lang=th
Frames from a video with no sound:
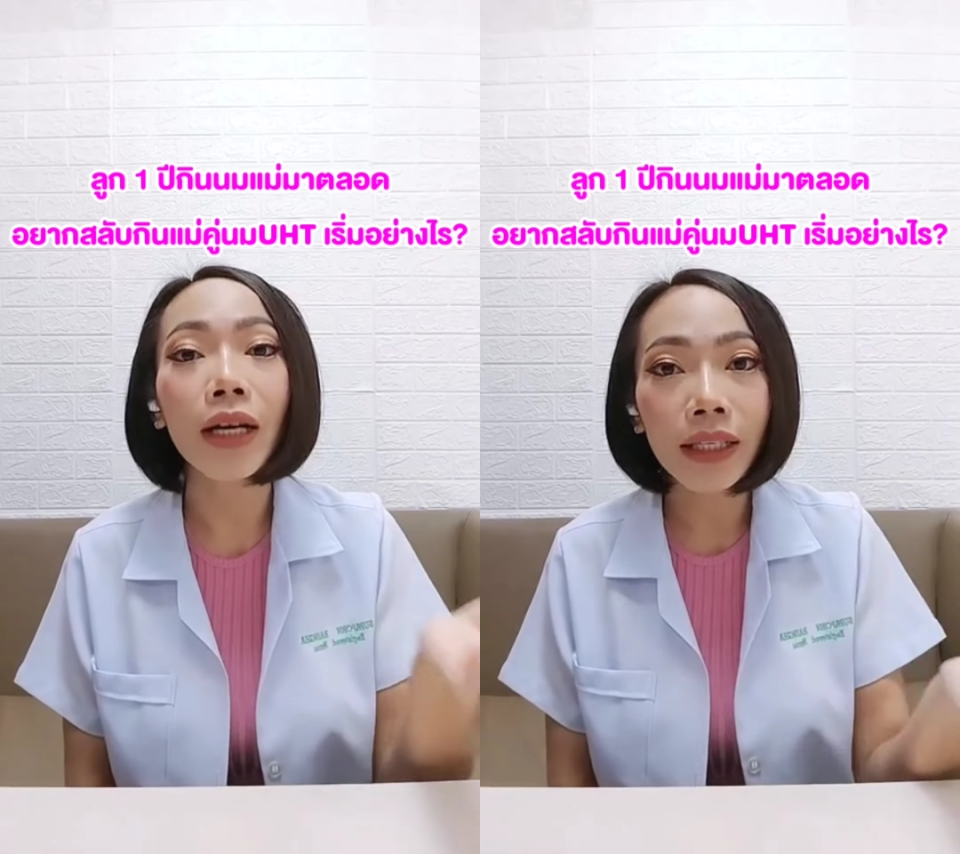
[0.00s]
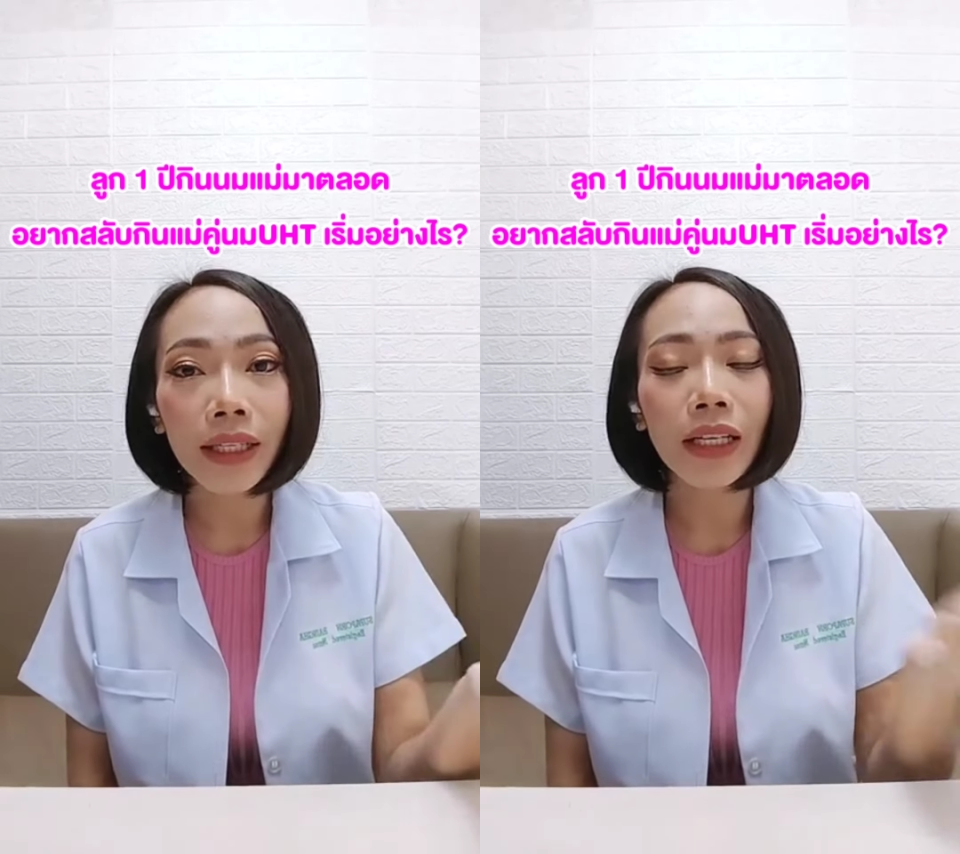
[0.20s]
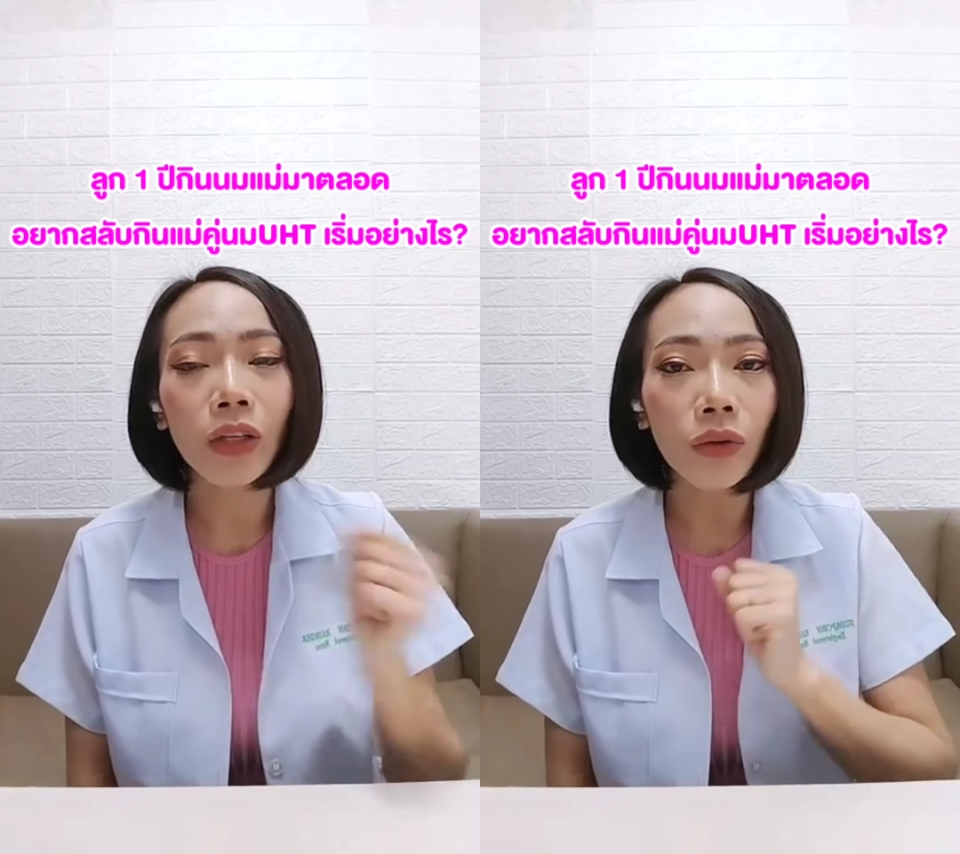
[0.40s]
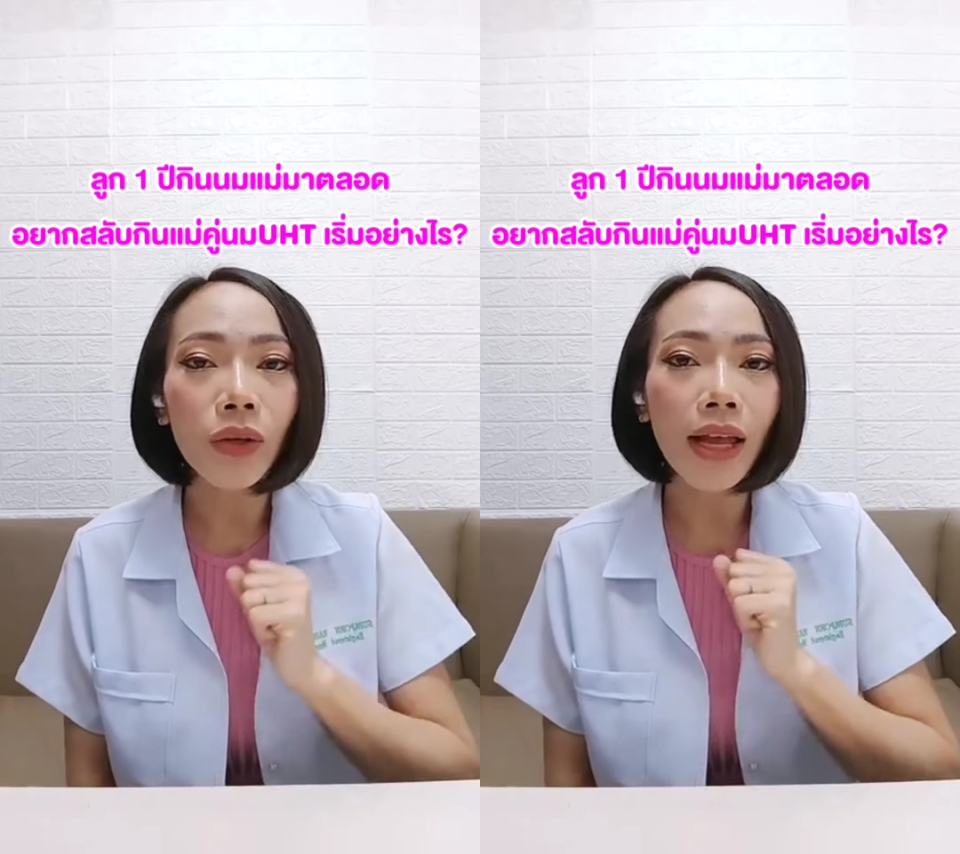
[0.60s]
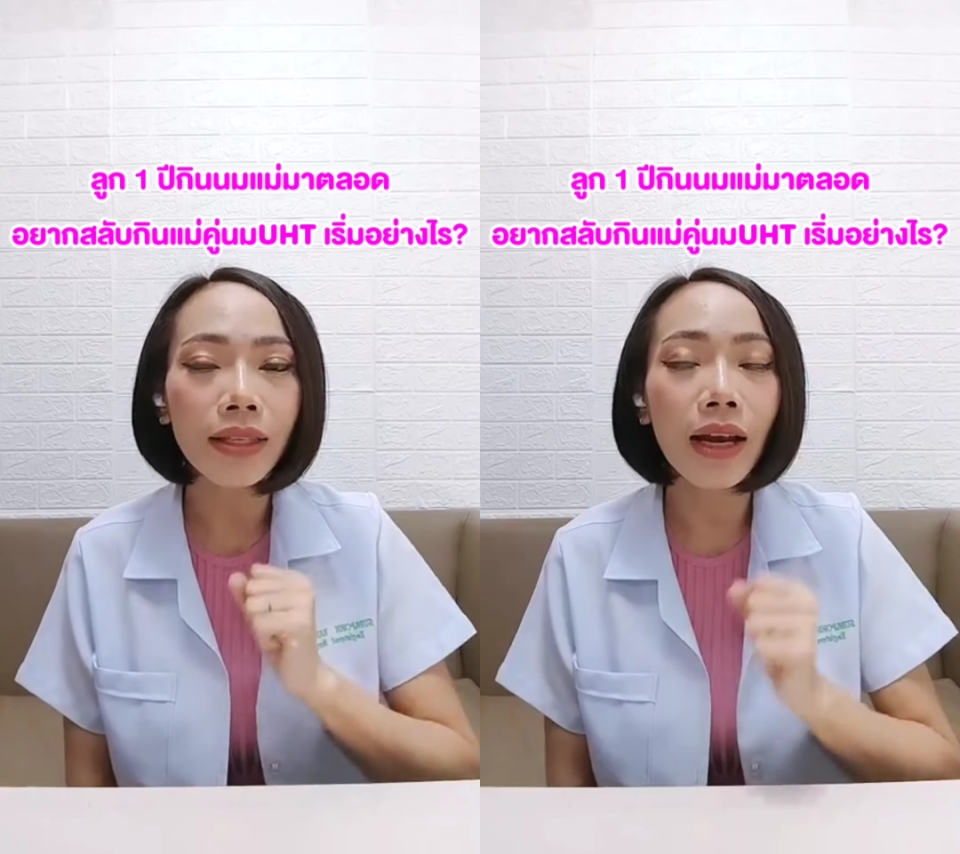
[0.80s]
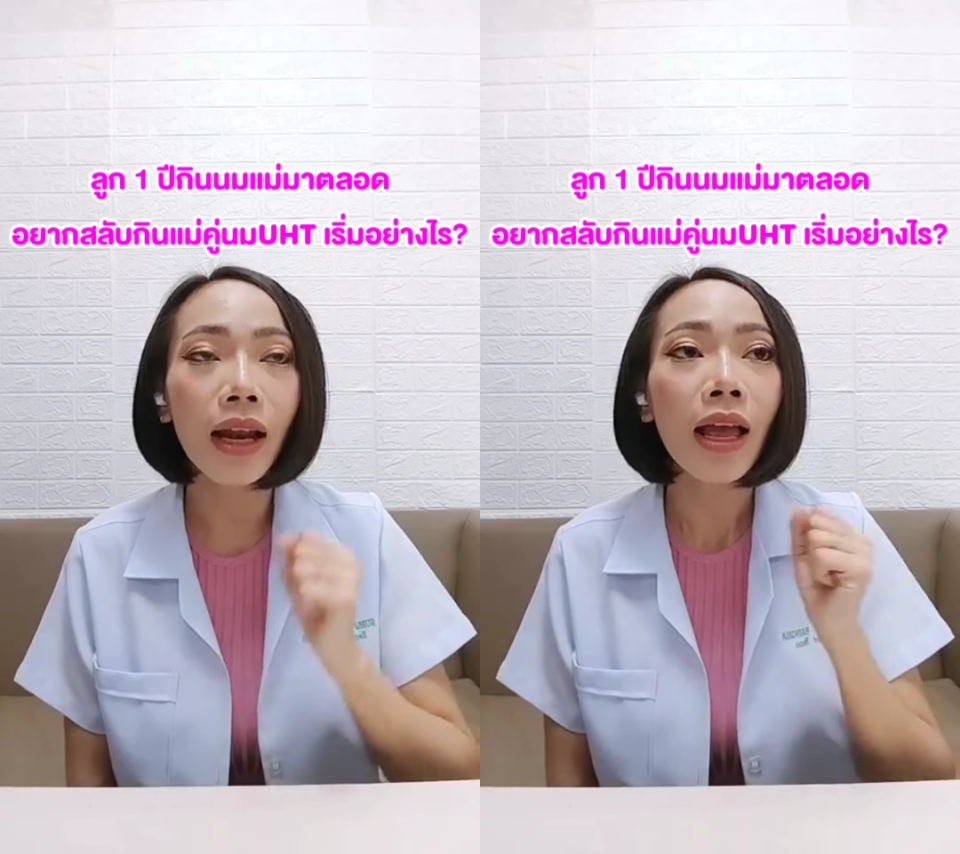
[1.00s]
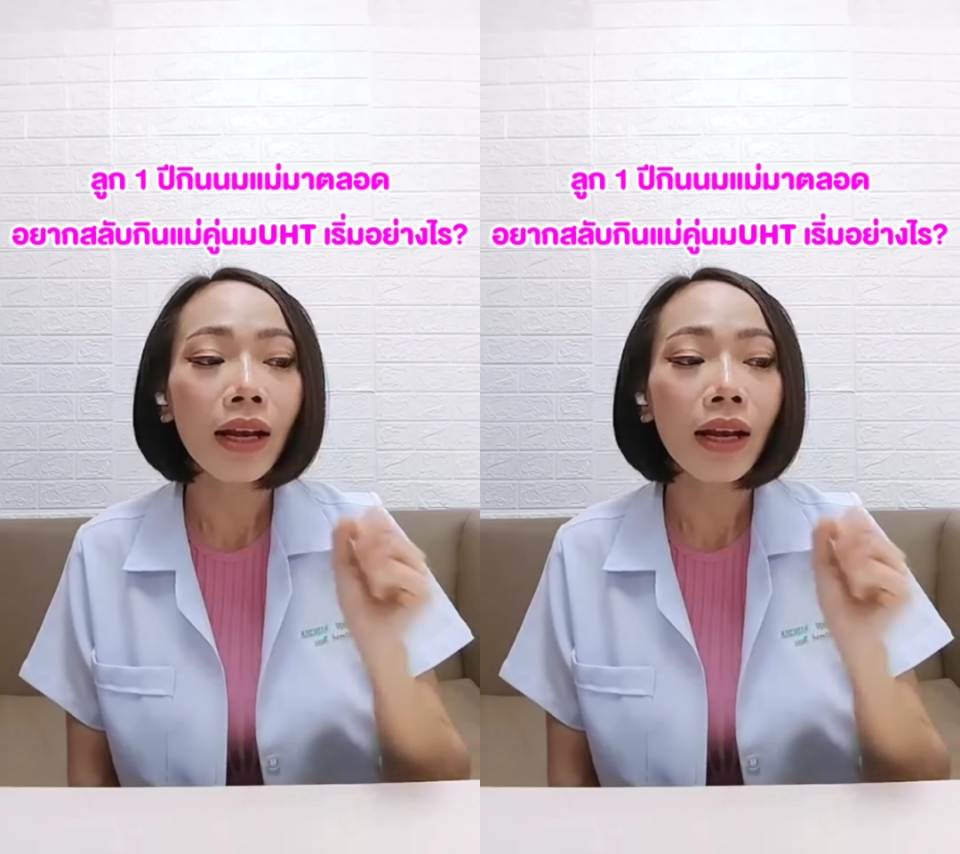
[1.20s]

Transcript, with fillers: เคยกินยกตัวอย่างเช่น